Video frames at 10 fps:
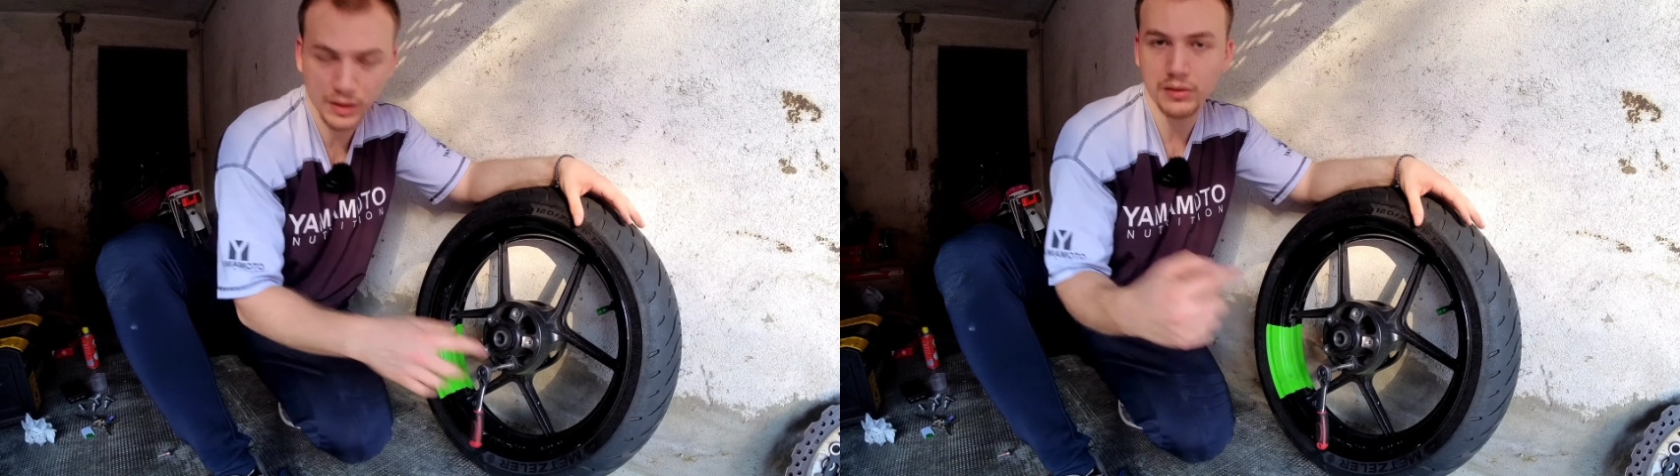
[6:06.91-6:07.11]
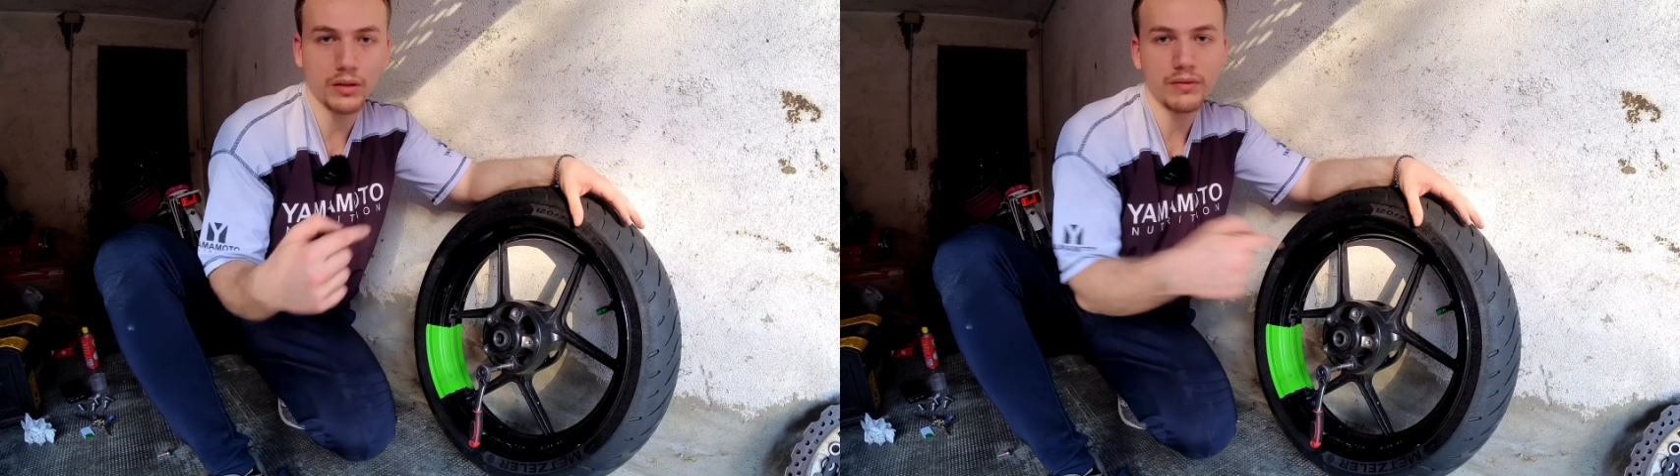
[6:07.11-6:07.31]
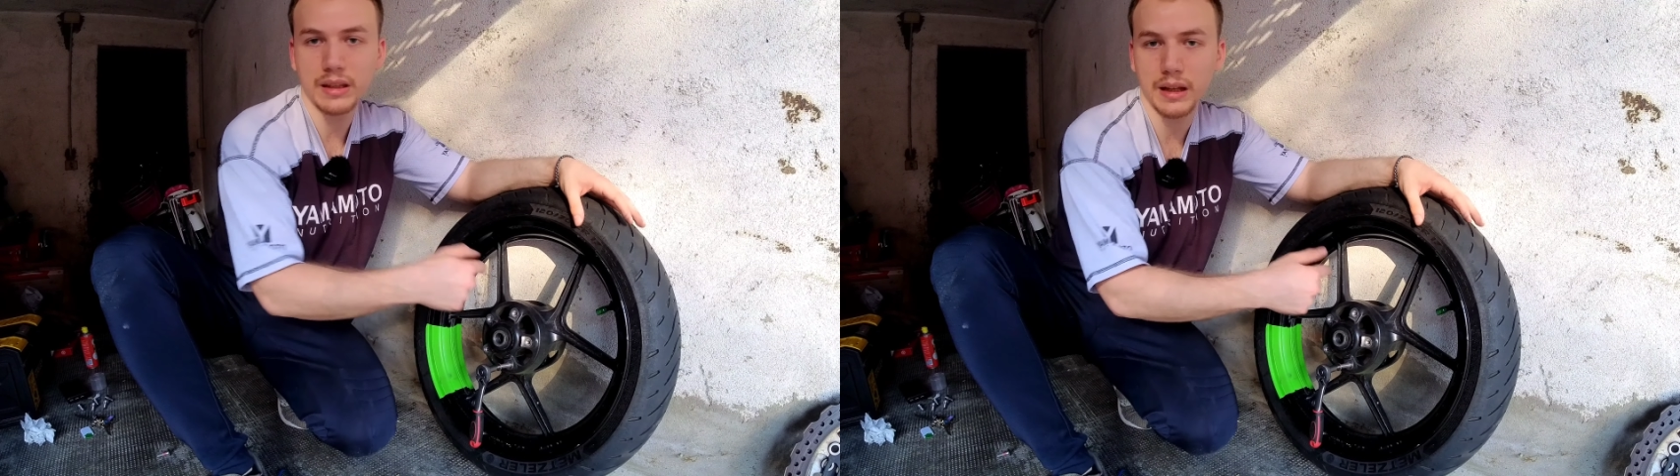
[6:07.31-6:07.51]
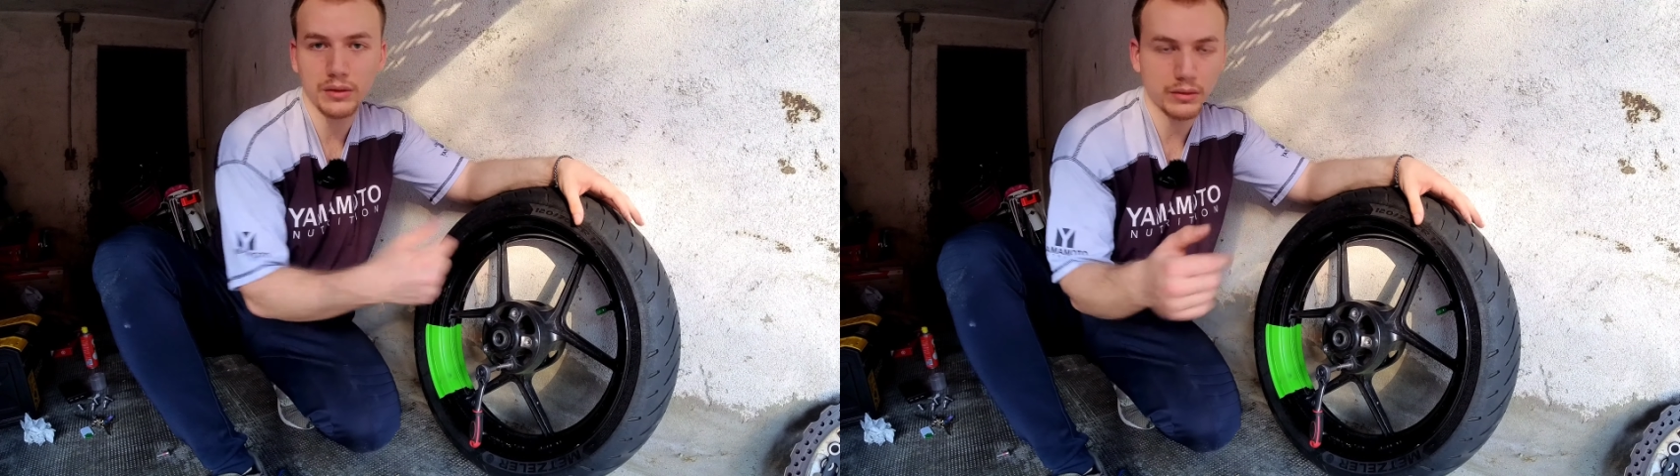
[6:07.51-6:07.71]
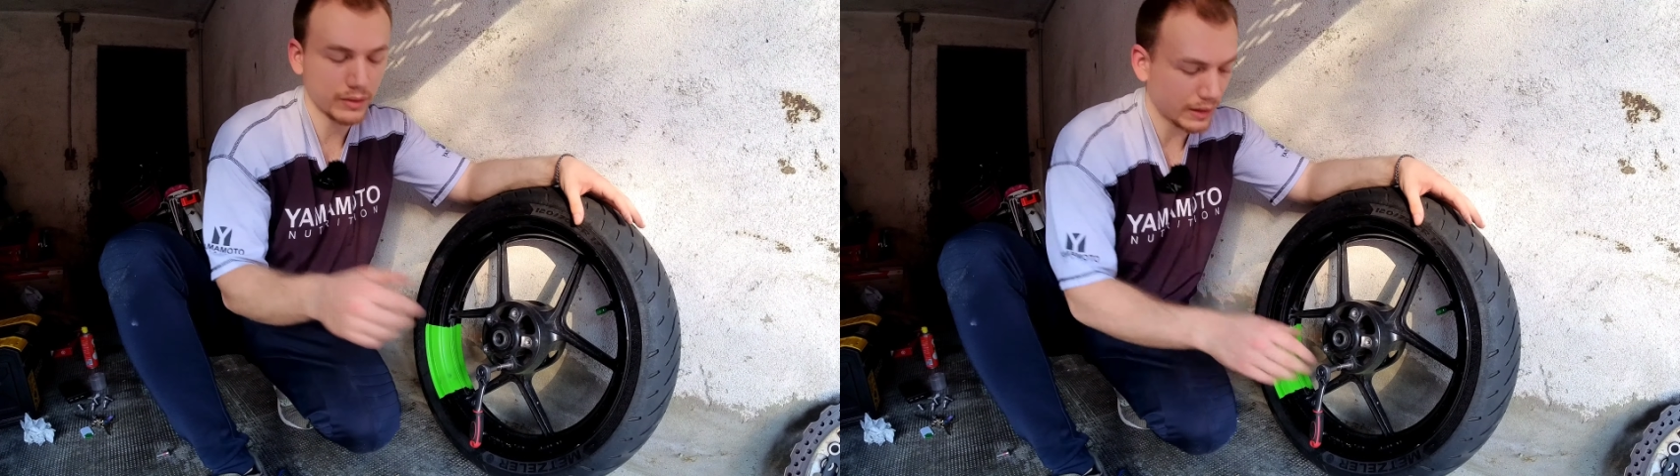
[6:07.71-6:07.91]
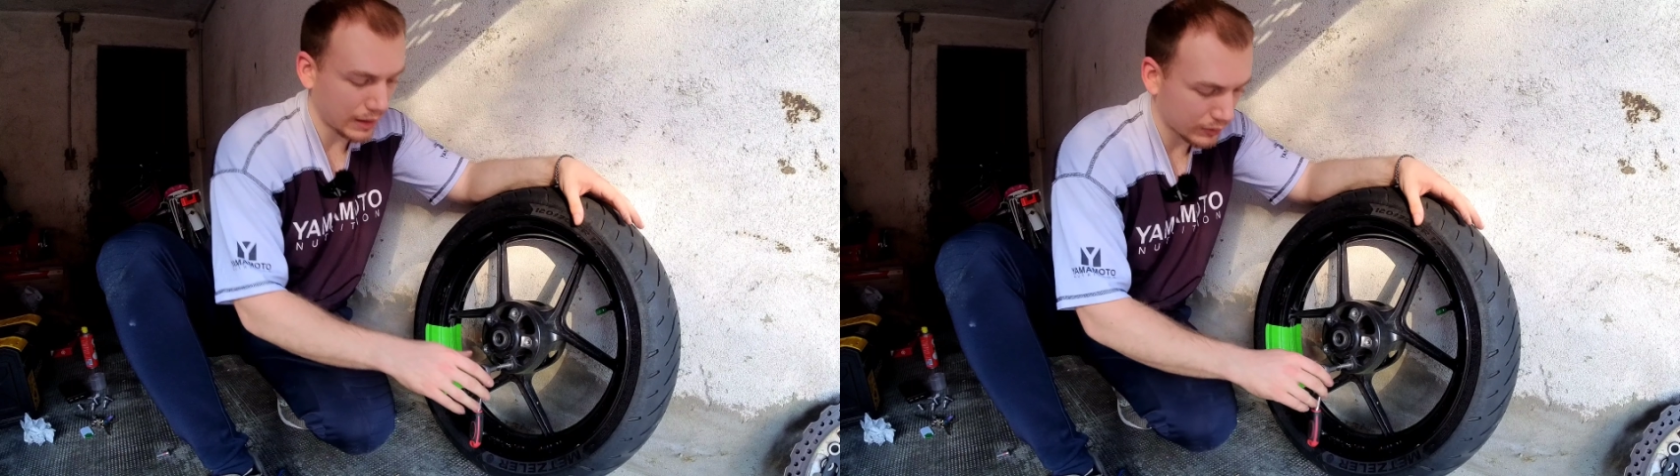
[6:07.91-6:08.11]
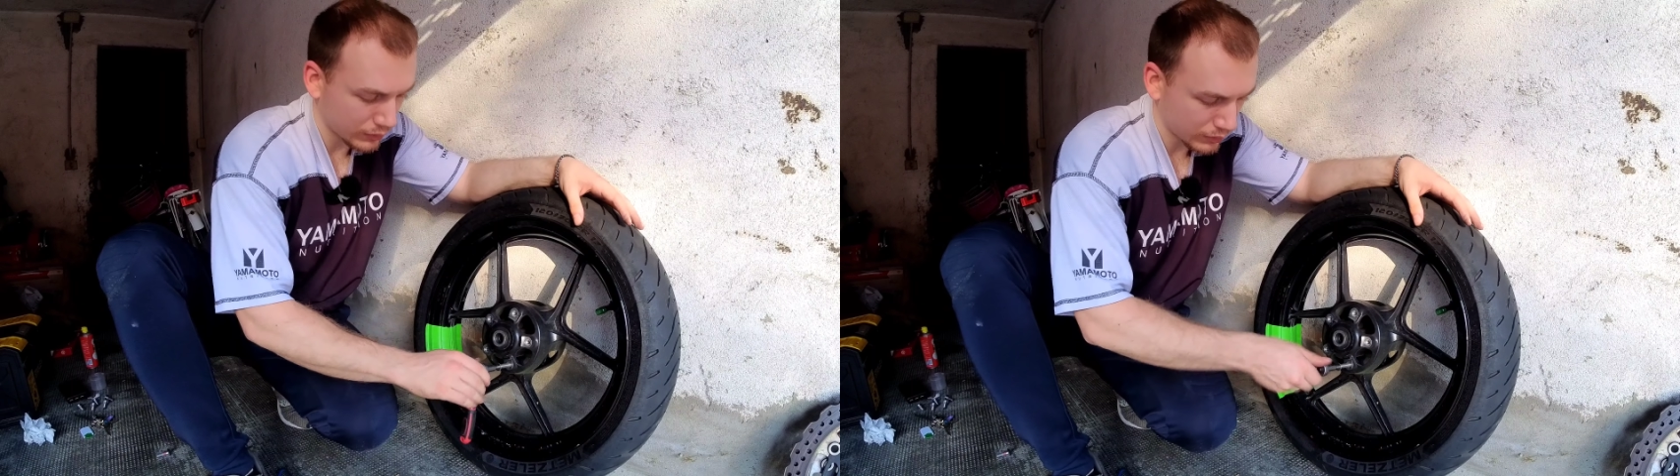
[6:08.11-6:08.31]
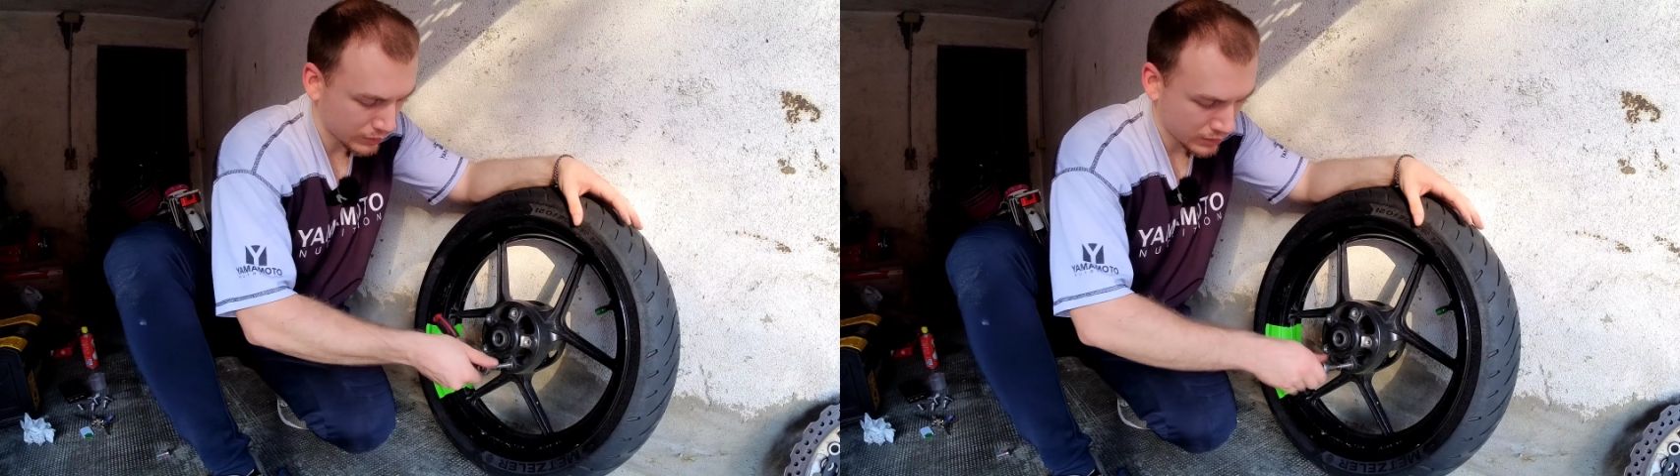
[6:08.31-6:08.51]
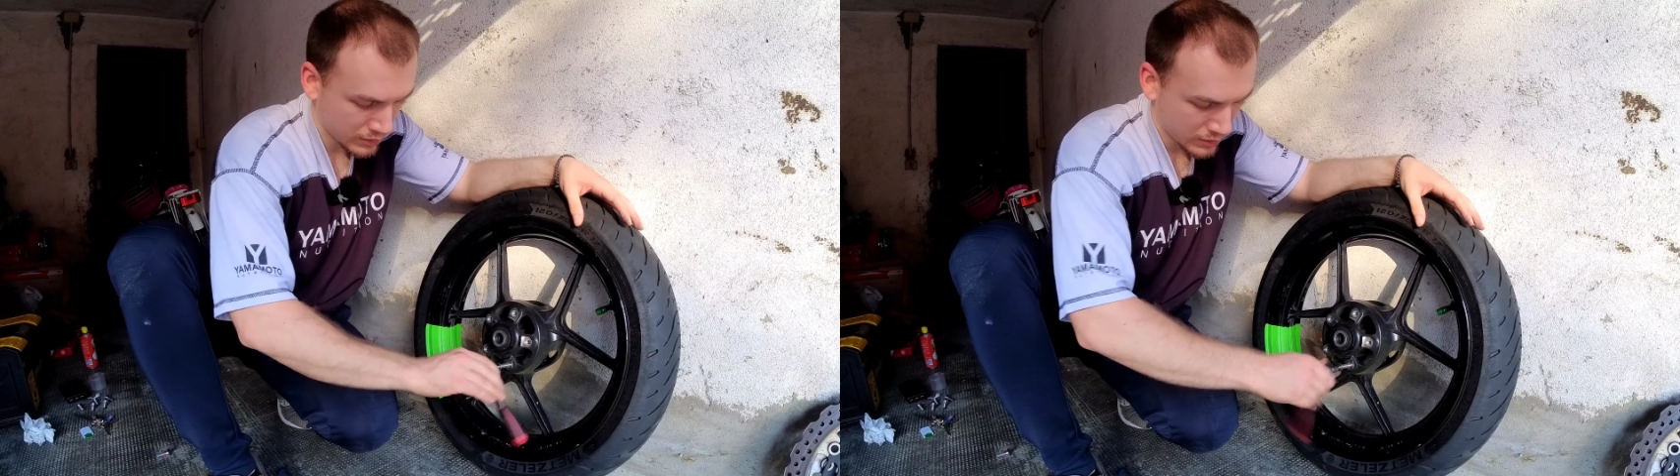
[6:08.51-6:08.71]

già sto avvitando e svitando